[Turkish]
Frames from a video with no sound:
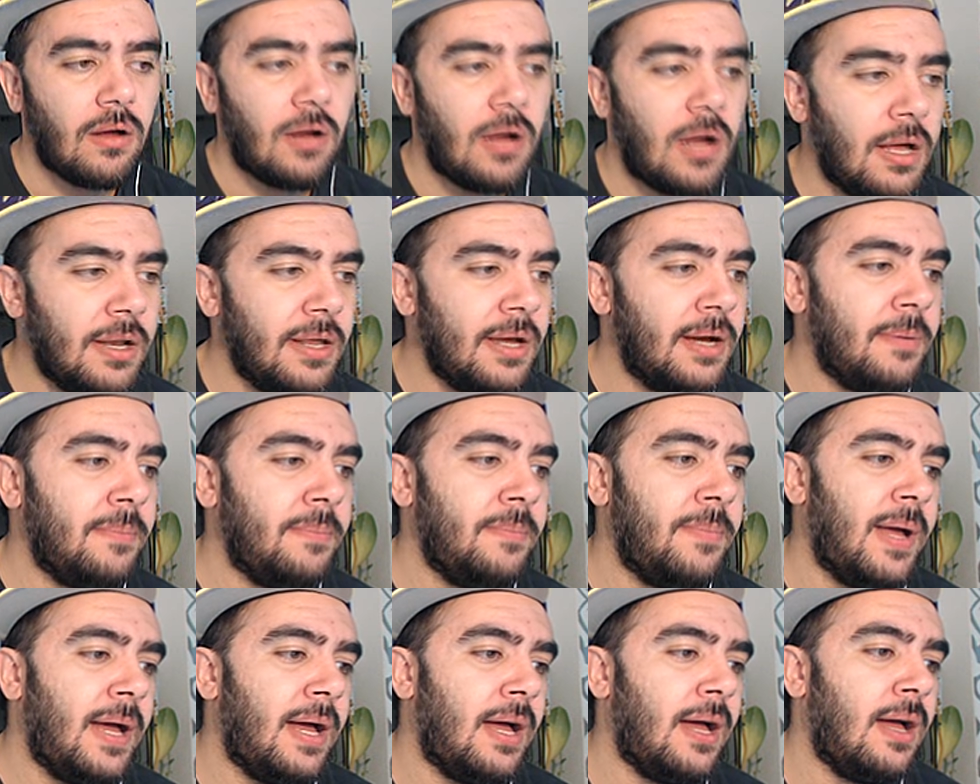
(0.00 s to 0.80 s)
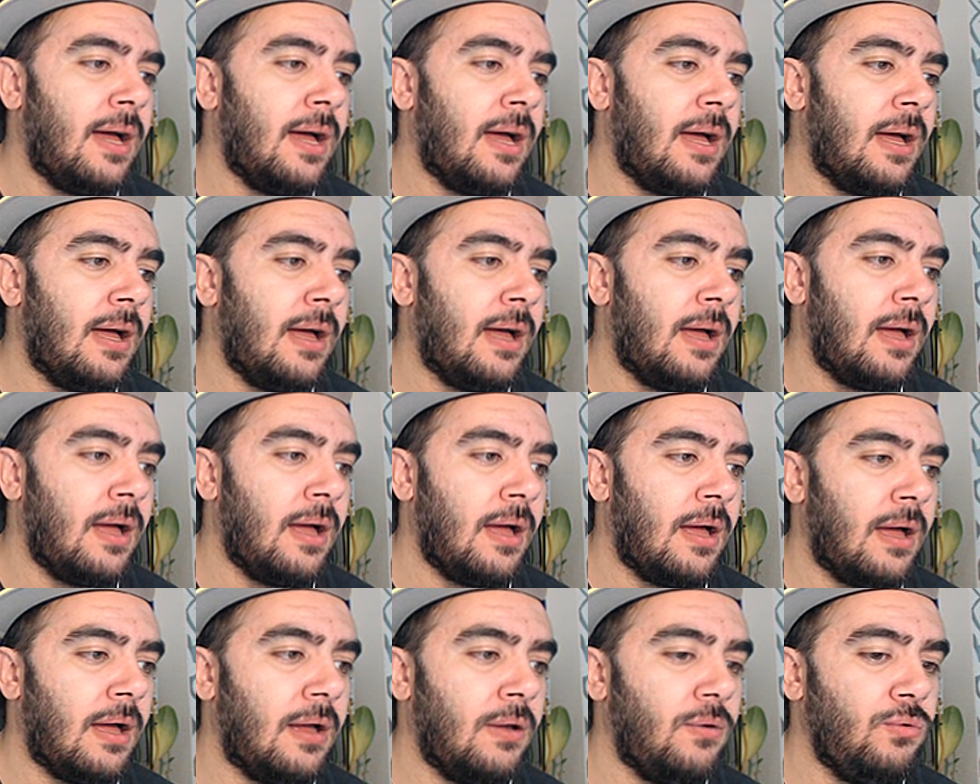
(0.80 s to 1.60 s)
Anam
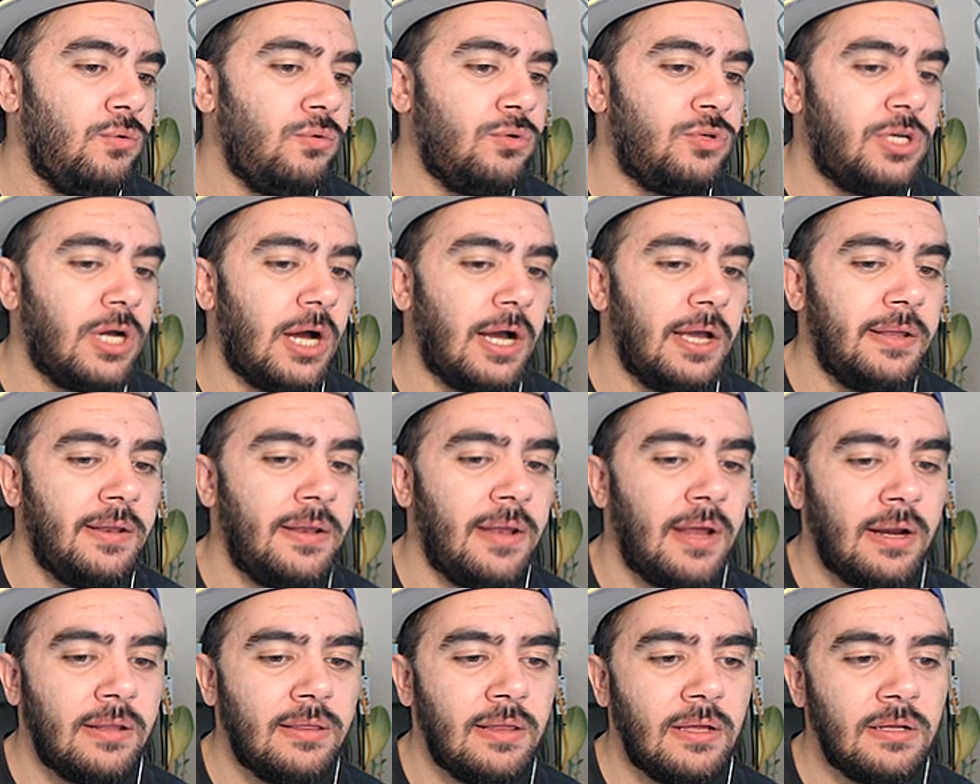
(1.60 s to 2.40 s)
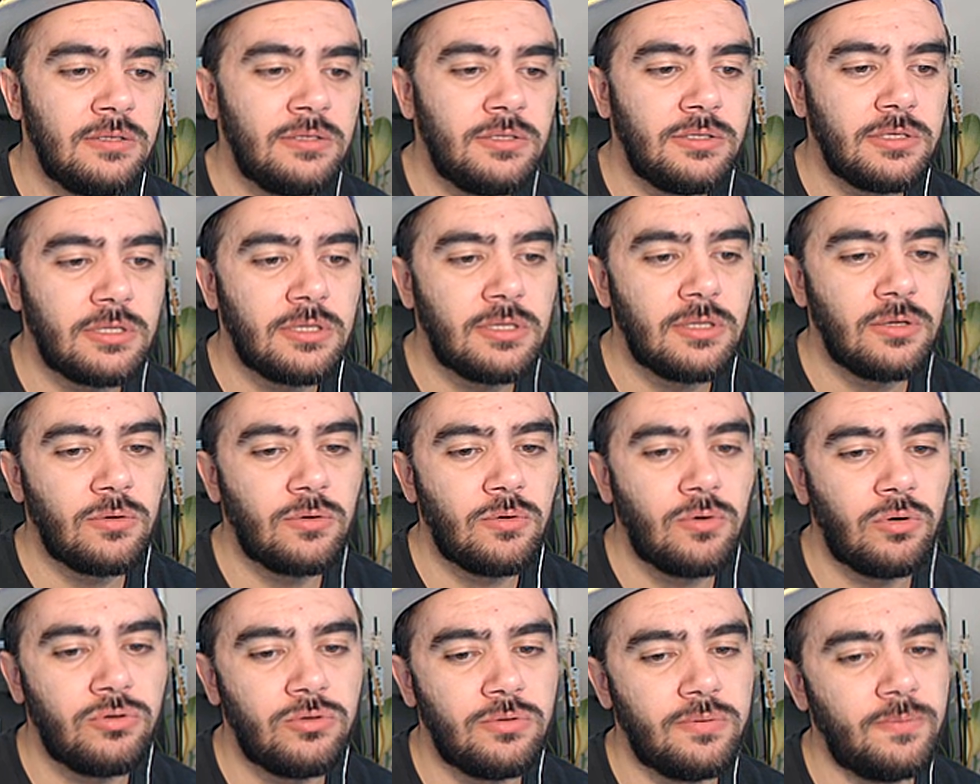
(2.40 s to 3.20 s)
be. 3 ay nereden çıktın
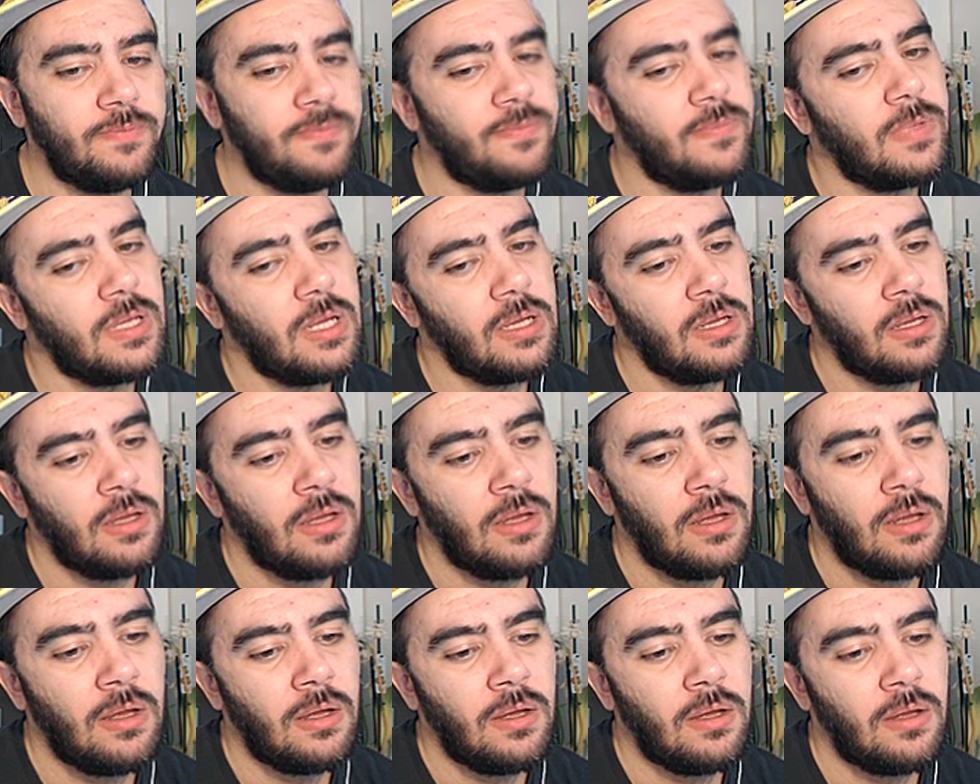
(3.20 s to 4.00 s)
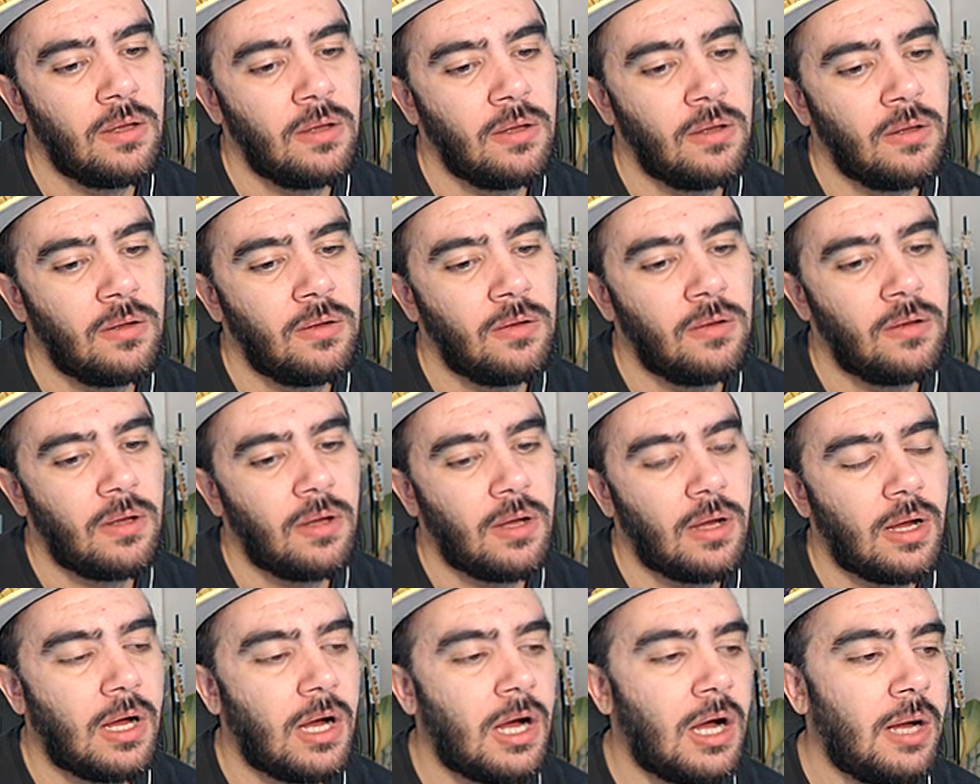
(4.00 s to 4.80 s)
koçum?
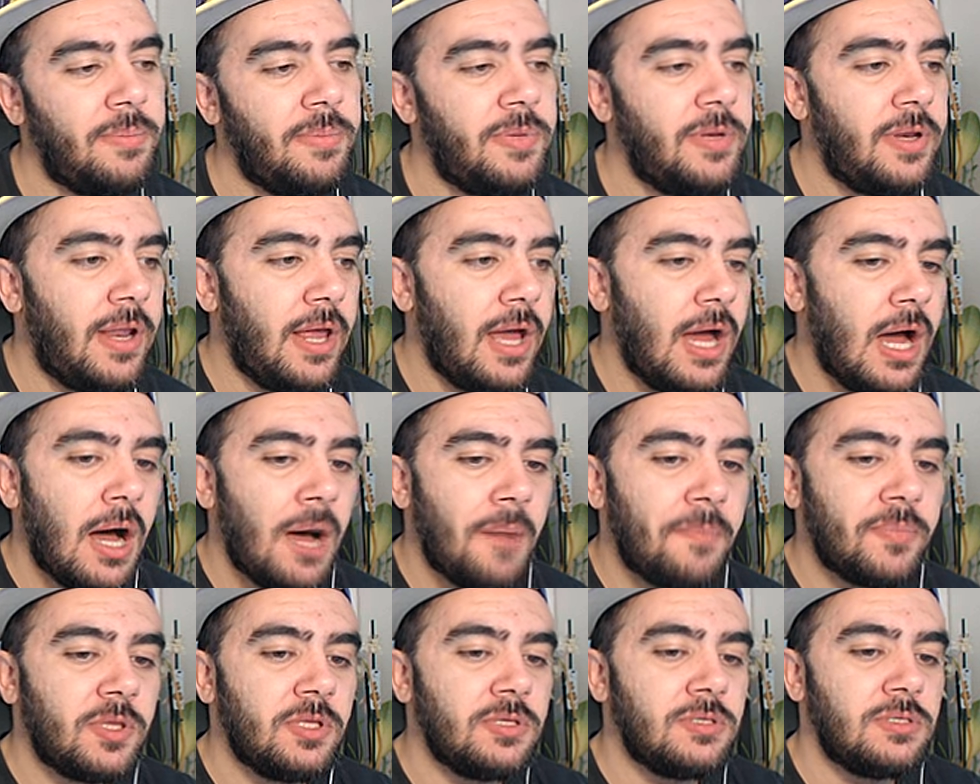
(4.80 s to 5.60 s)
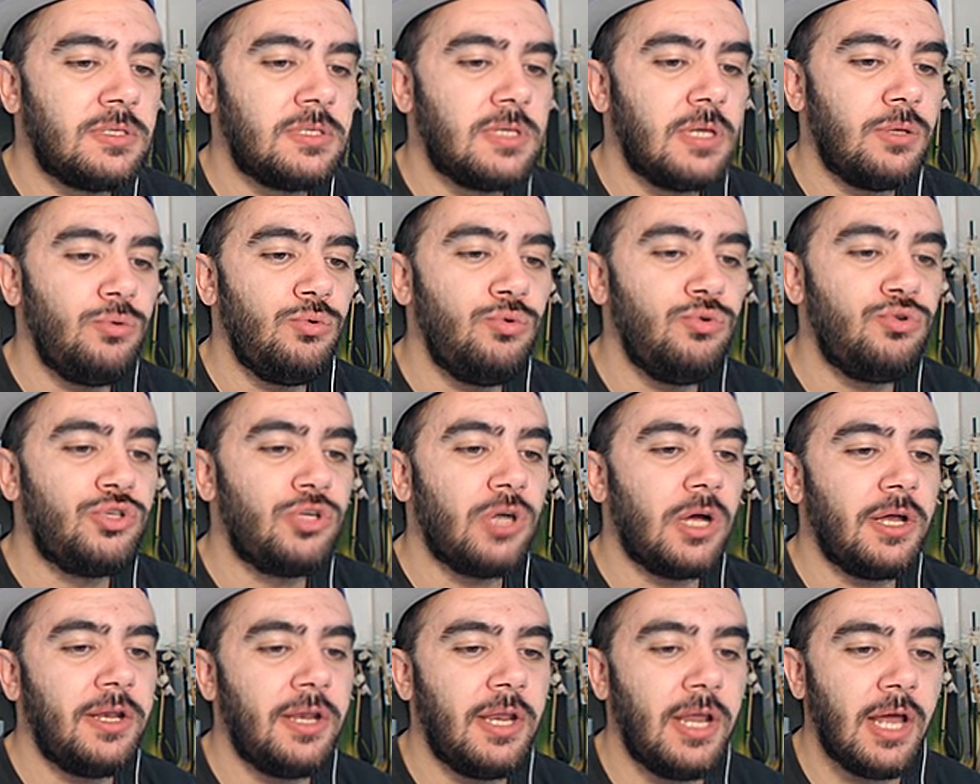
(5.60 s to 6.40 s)
Abi ne yaptın sen?
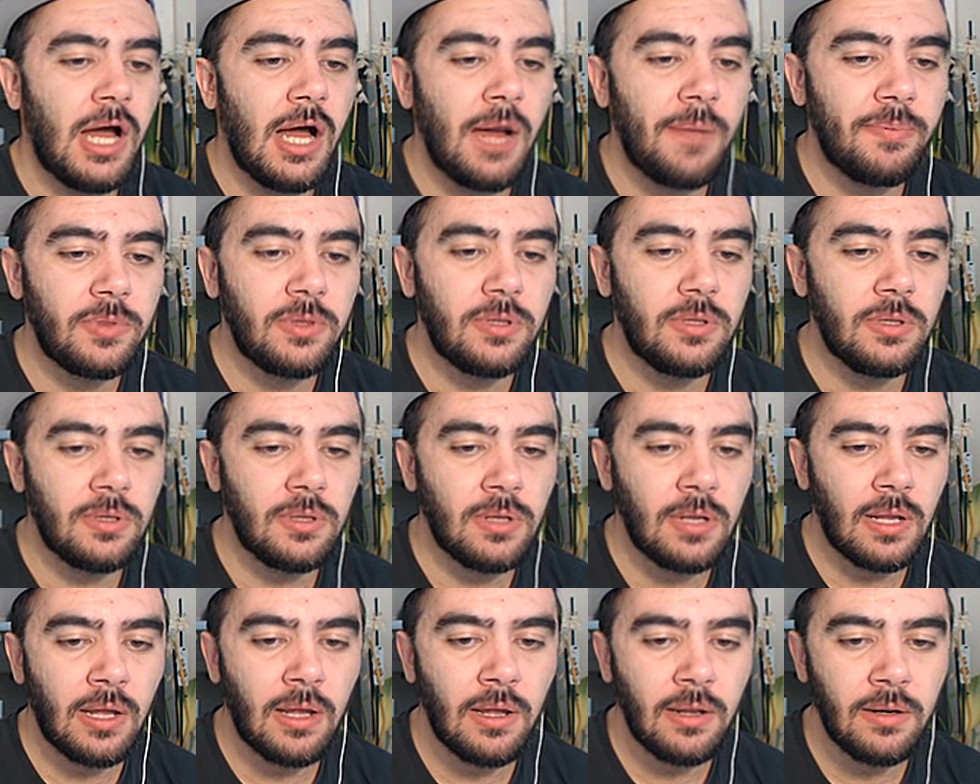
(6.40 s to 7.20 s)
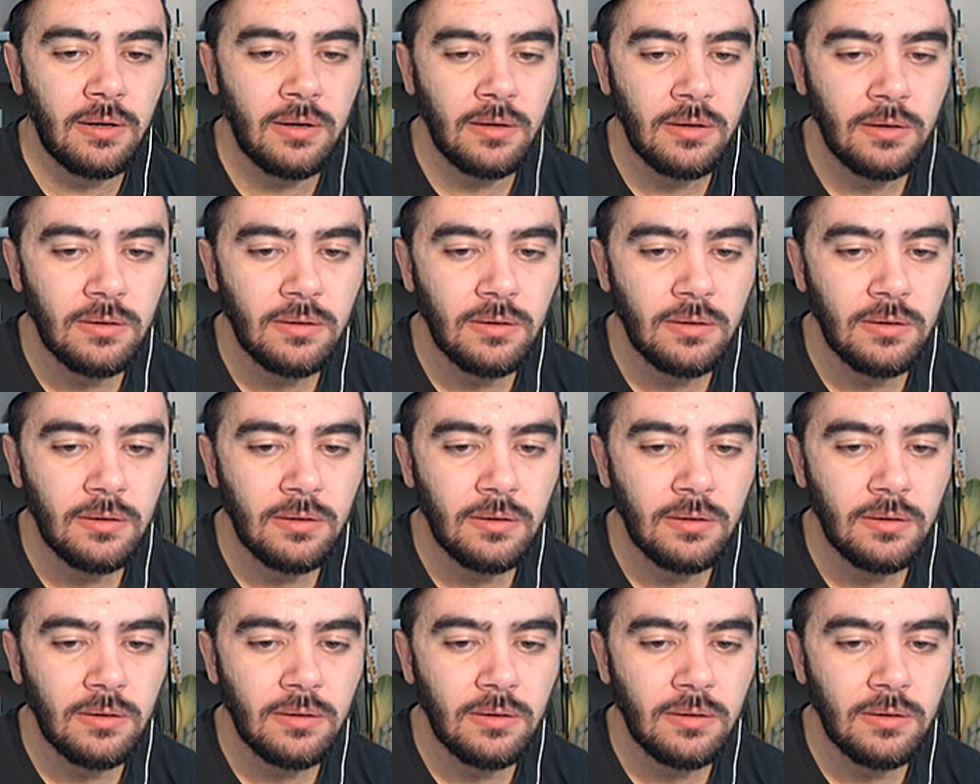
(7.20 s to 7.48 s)
3 ay ne yaptın lan?